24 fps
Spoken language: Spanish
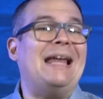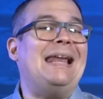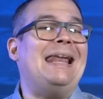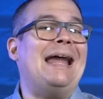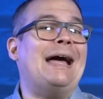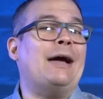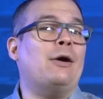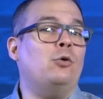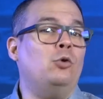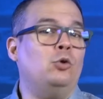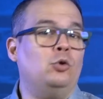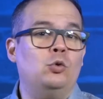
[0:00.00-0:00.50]

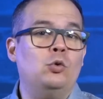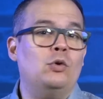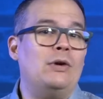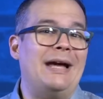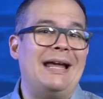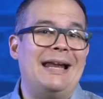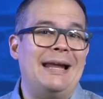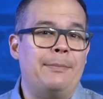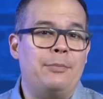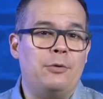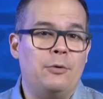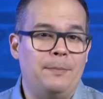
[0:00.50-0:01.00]
la cultura
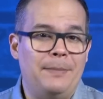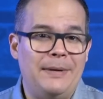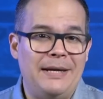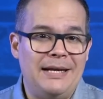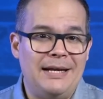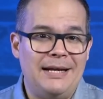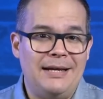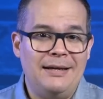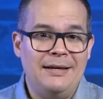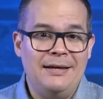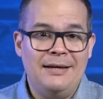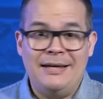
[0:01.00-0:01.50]
de la
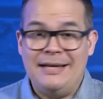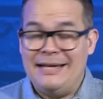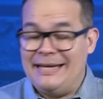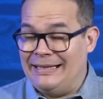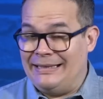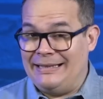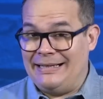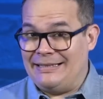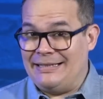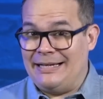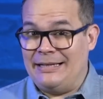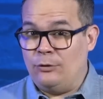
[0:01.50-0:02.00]
propina
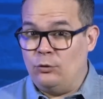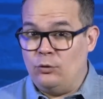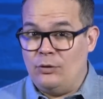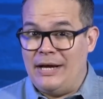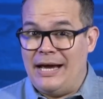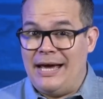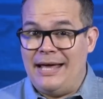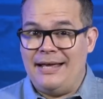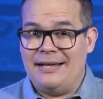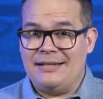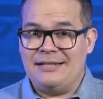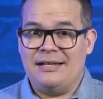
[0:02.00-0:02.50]
está
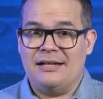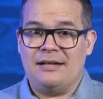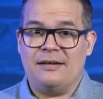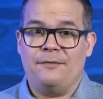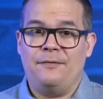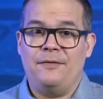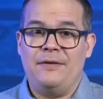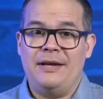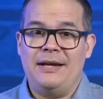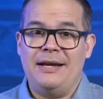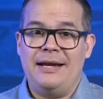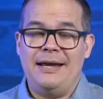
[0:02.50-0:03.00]
saturada. Se
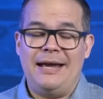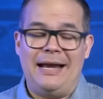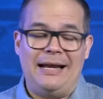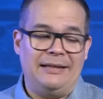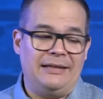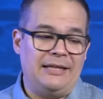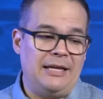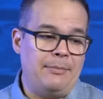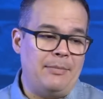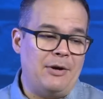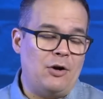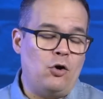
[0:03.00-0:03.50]
refiere al
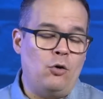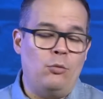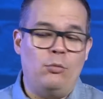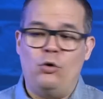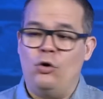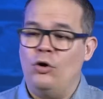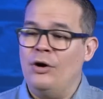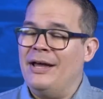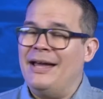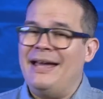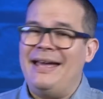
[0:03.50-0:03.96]
tema como